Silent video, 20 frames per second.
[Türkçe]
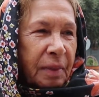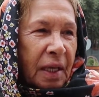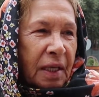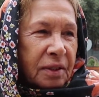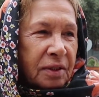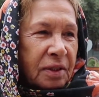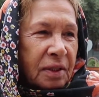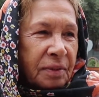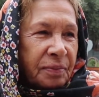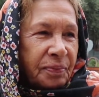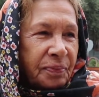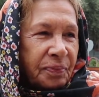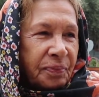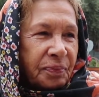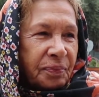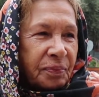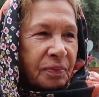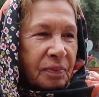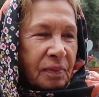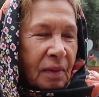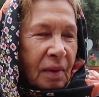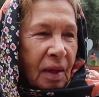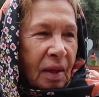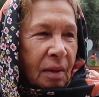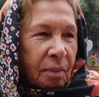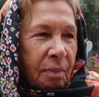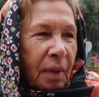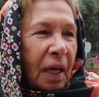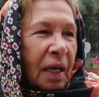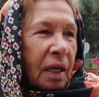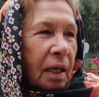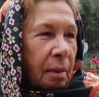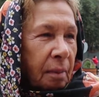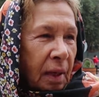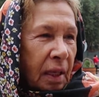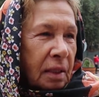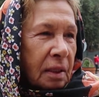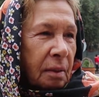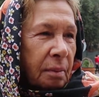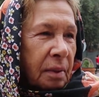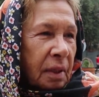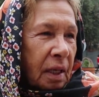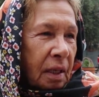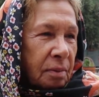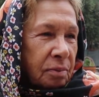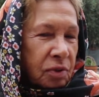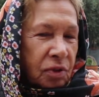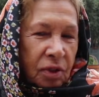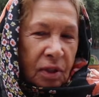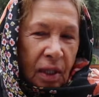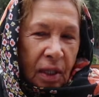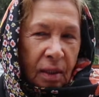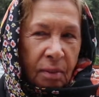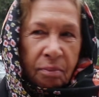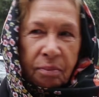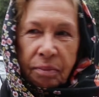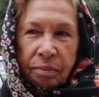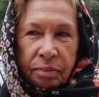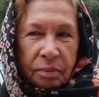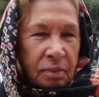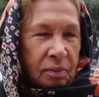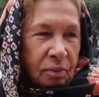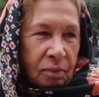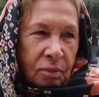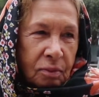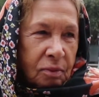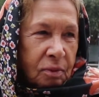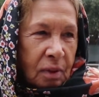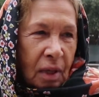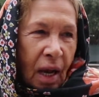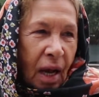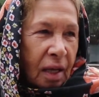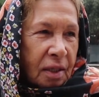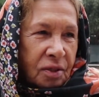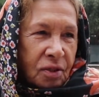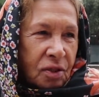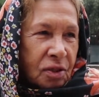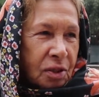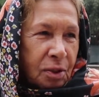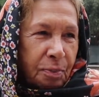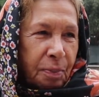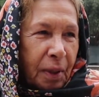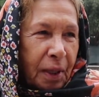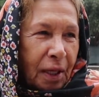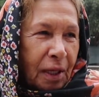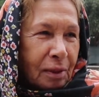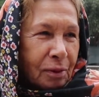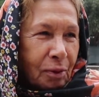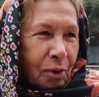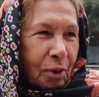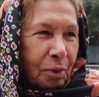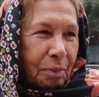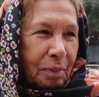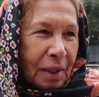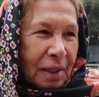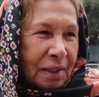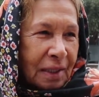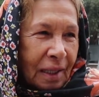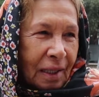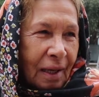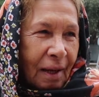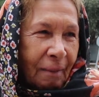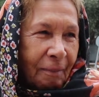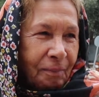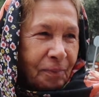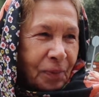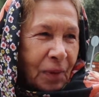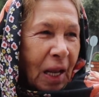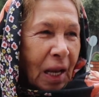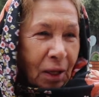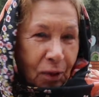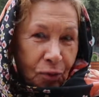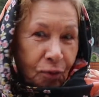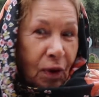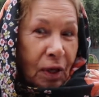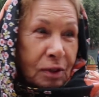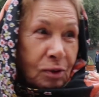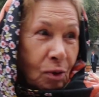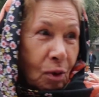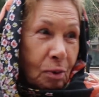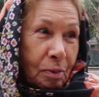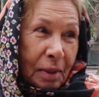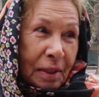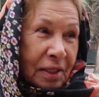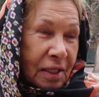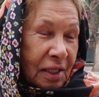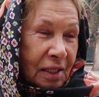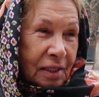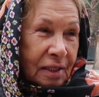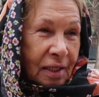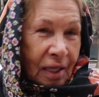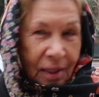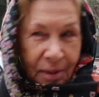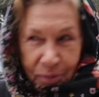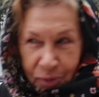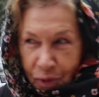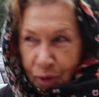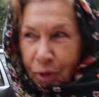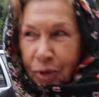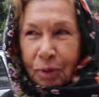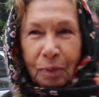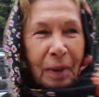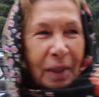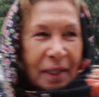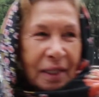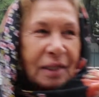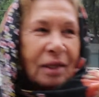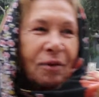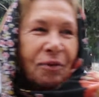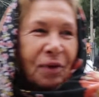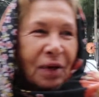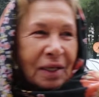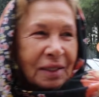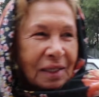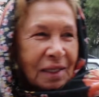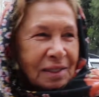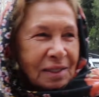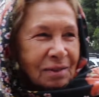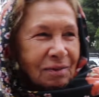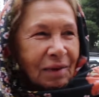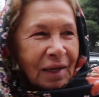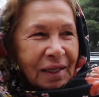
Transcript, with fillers: bence. Ben emekli bir hemşireyim. Azıcık para alıyorum mesela. Fazla olmasını isterim çünkü bana da faydası